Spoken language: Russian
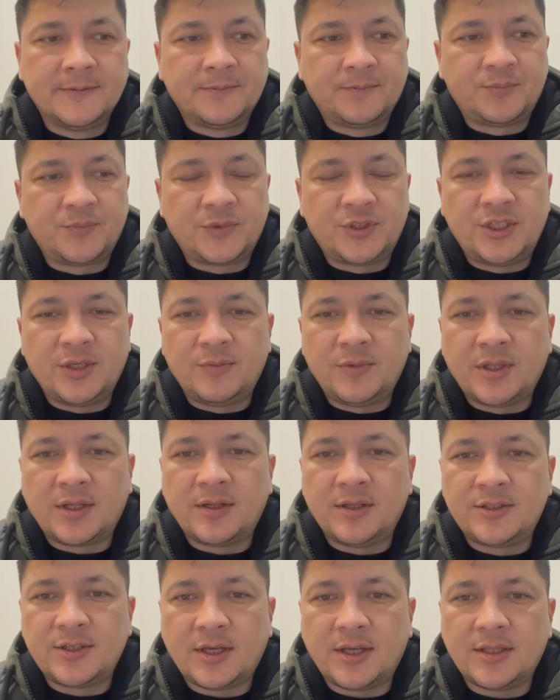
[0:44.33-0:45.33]
Ничем не
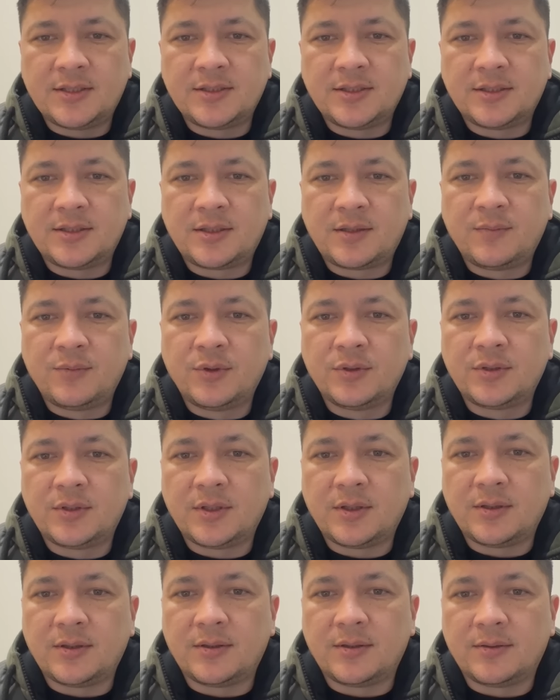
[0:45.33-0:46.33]
отличается эта
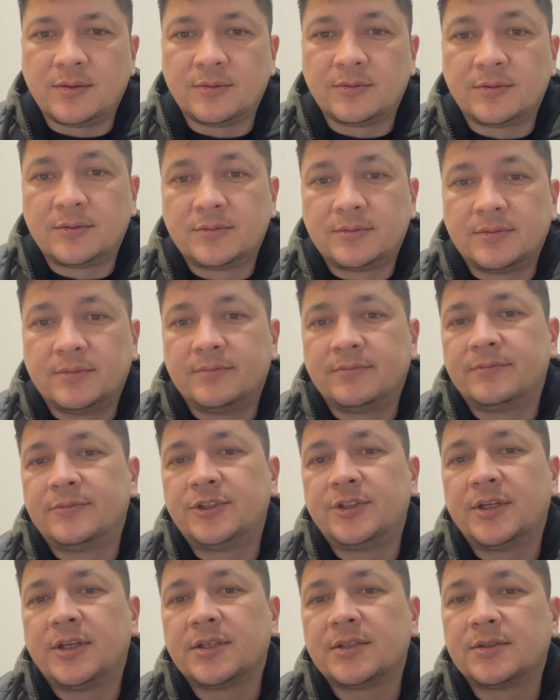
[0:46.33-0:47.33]
работа от
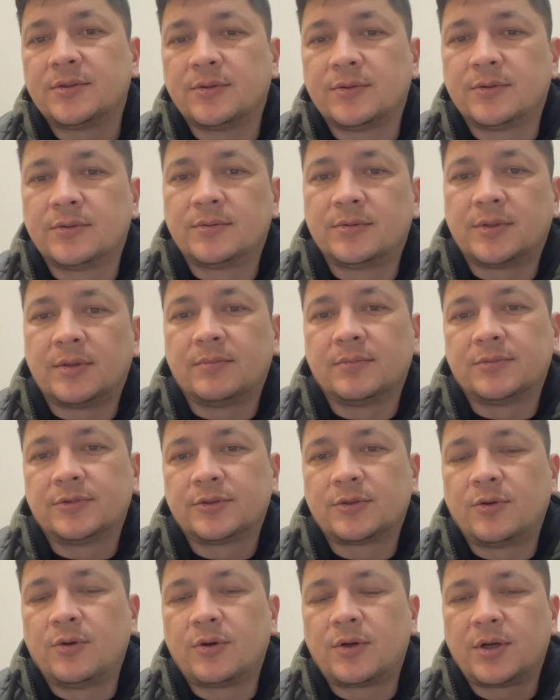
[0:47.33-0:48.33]
МЧС, от там,
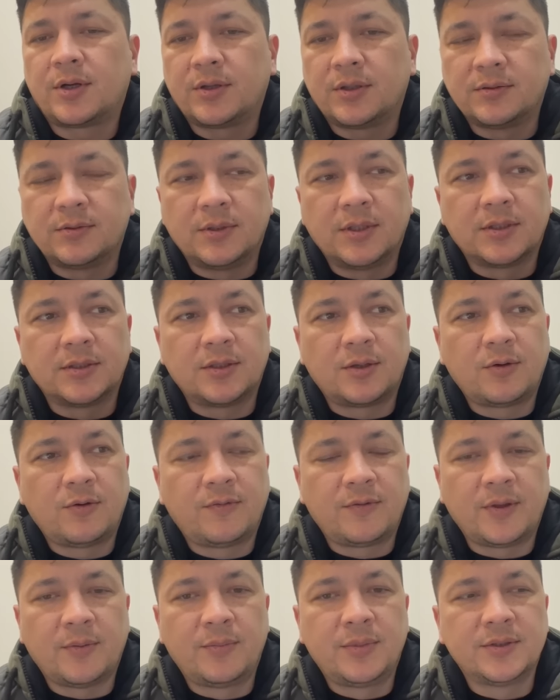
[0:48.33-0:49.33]
скорых, от докторов.
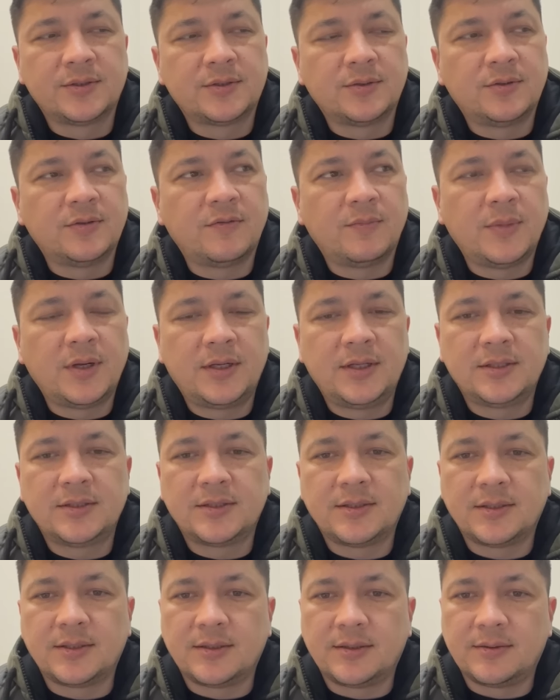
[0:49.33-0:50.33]
Я был сегодня в
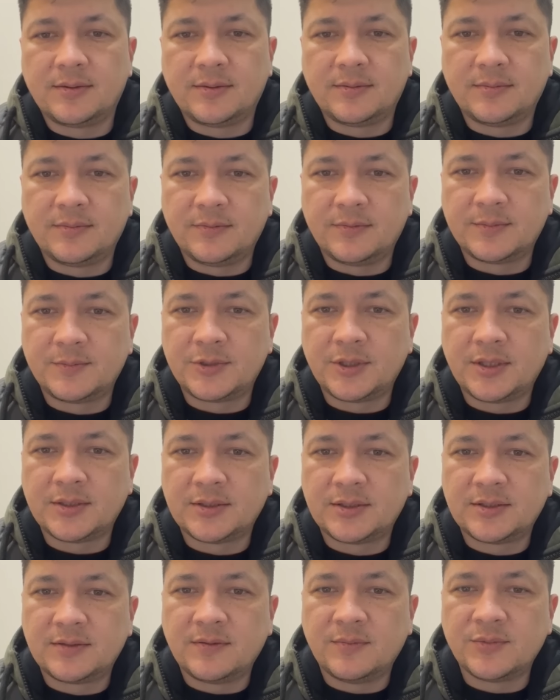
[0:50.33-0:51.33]
больнице, общался
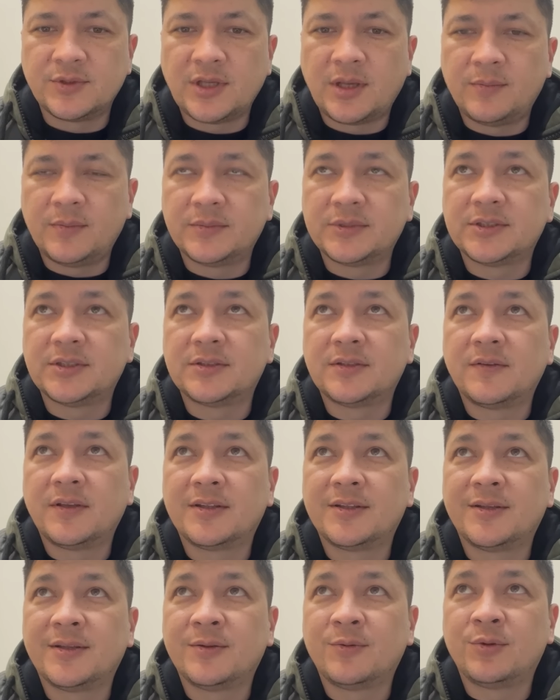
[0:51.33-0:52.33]
со своим замом, со
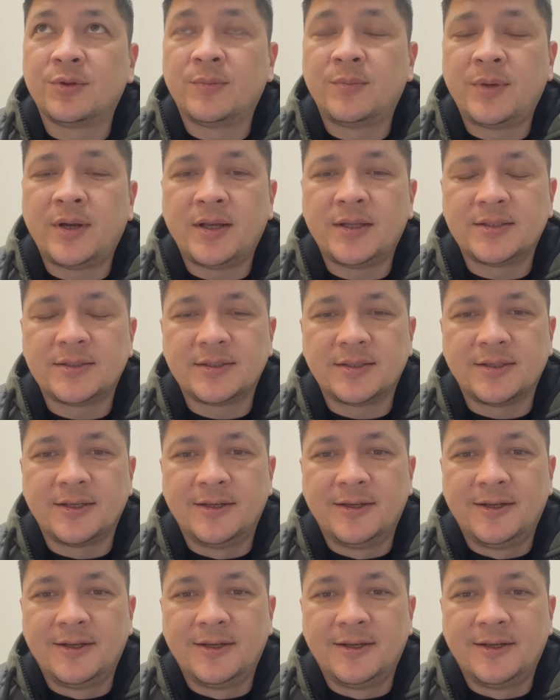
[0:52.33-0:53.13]
Светой, он улыбается